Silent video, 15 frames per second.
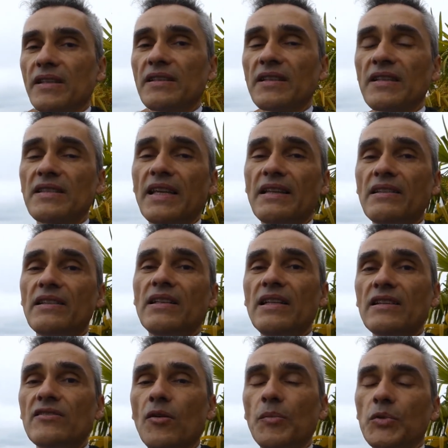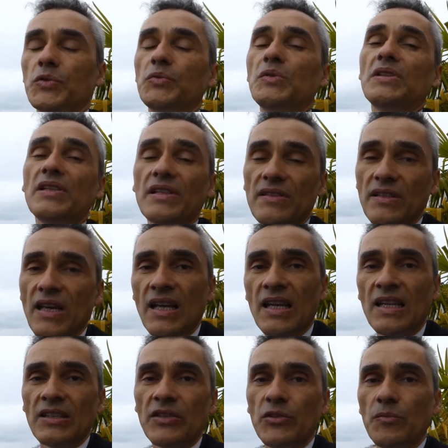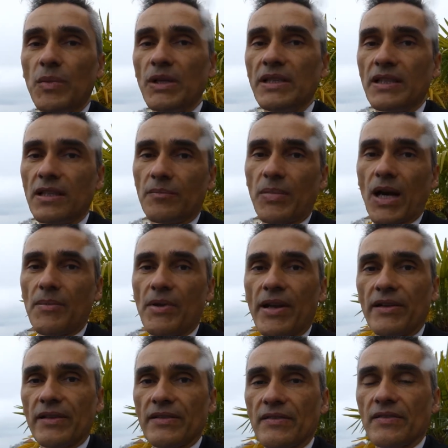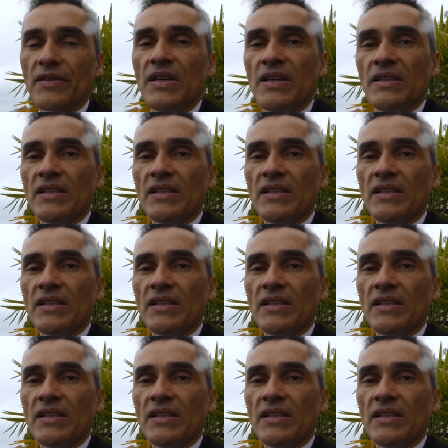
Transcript: Interessenten, Leads, Opportunities, die du bei dir in der Pipeline hast.